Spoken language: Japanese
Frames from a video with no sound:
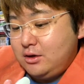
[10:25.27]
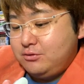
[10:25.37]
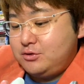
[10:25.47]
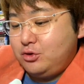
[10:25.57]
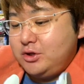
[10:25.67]

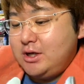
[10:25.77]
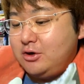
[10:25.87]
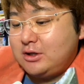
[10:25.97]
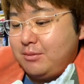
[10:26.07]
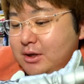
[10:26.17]
袋に入れ
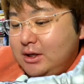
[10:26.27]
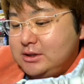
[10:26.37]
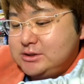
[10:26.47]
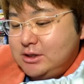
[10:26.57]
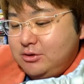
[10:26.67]
るために。
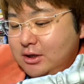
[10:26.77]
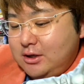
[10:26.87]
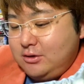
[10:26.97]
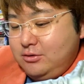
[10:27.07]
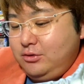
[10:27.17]
違う
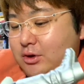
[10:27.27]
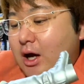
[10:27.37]
かな？